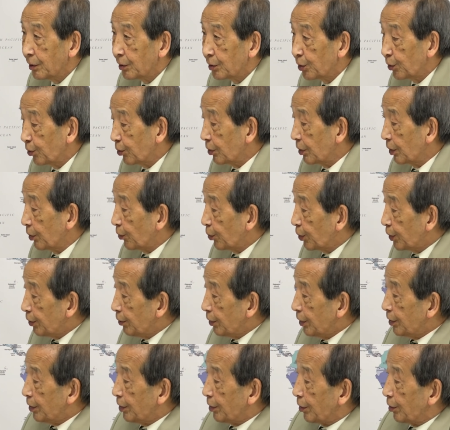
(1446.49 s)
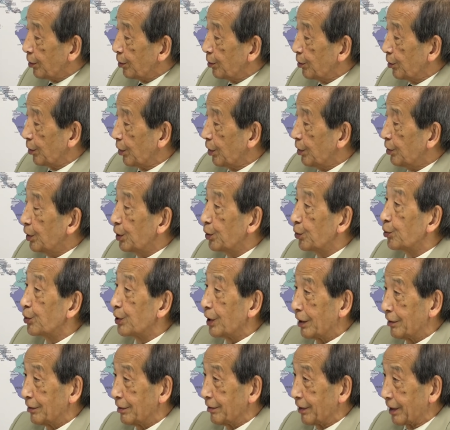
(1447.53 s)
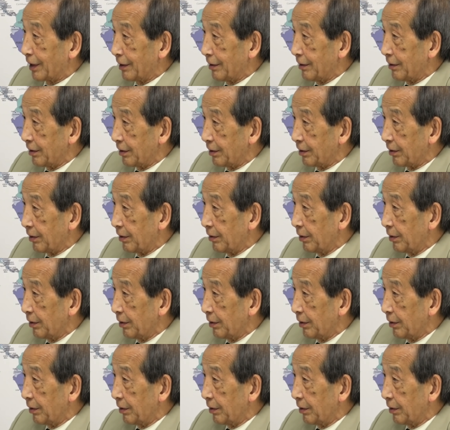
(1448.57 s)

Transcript: ところがこれはね変なところにあるんだですよ、